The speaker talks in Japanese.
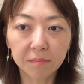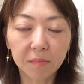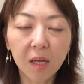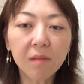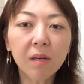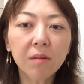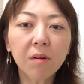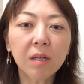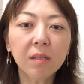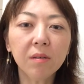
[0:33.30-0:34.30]
対話と
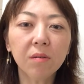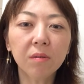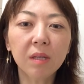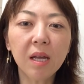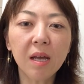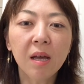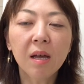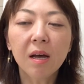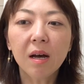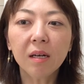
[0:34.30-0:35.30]
かによって
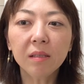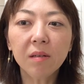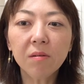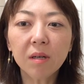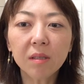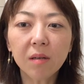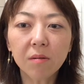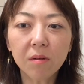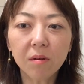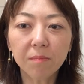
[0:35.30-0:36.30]
相手の方
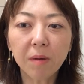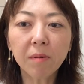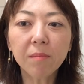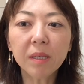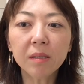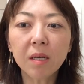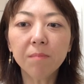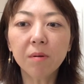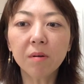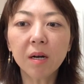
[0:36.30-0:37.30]
の
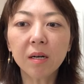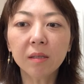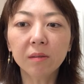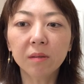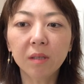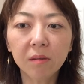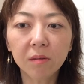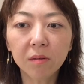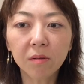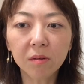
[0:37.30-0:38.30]
パフォーマンスアップを図るっていう
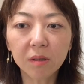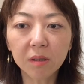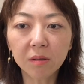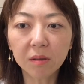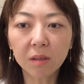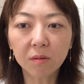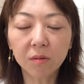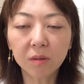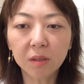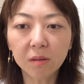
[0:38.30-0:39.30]
そういう技術が
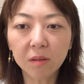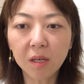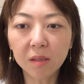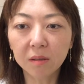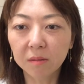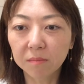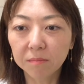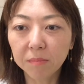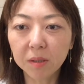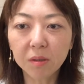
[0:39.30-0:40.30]
コーチングです
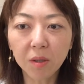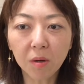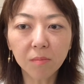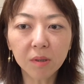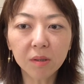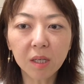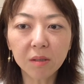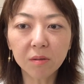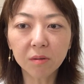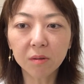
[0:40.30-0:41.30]
別に
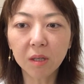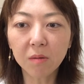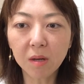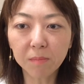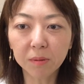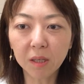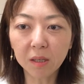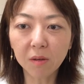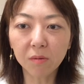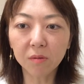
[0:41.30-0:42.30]
コミュニケーションスキルのアップだ
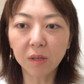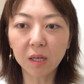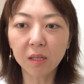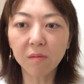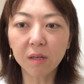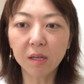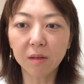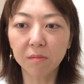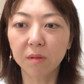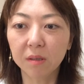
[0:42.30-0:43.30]
けを言うわけではない
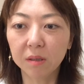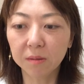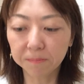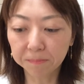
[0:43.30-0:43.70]
んです